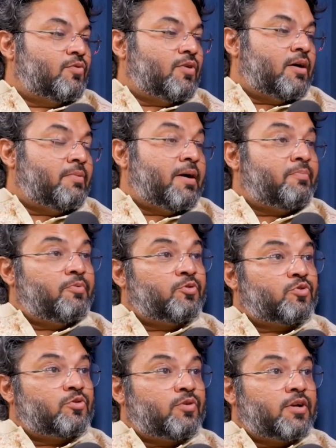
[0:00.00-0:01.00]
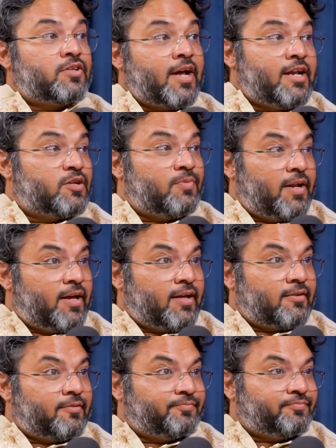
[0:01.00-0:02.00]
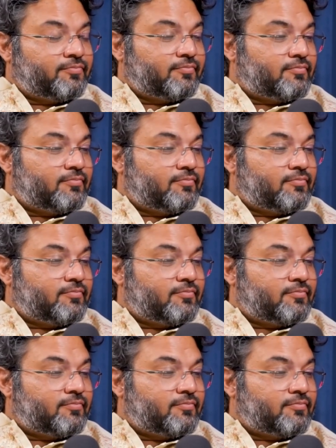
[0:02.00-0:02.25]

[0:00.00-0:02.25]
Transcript: तो अब आप उसको थोड़ा साइंस में ले जाते हैं